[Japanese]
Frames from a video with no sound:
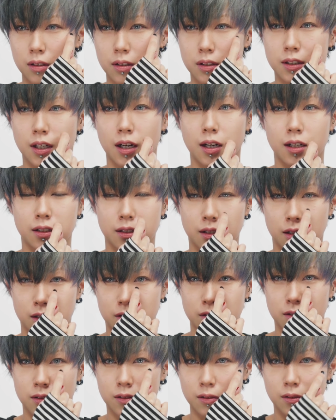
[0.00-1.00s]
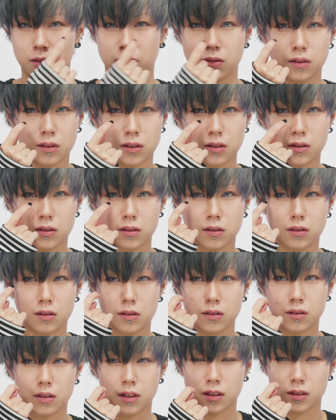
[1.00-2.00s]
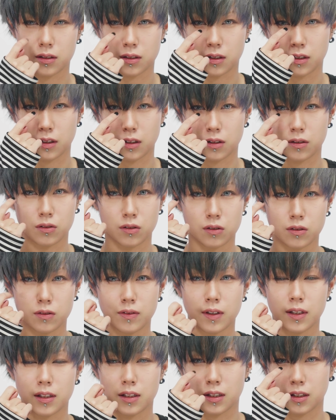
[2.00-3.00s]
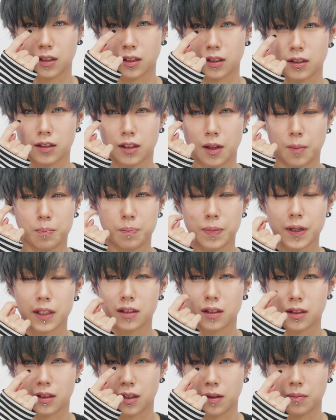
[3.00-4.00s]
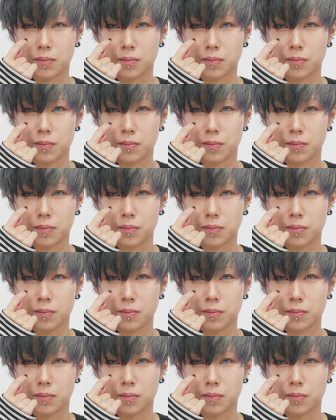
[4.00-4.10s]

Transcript: 三角ゾーンですかねこの上に出っ張って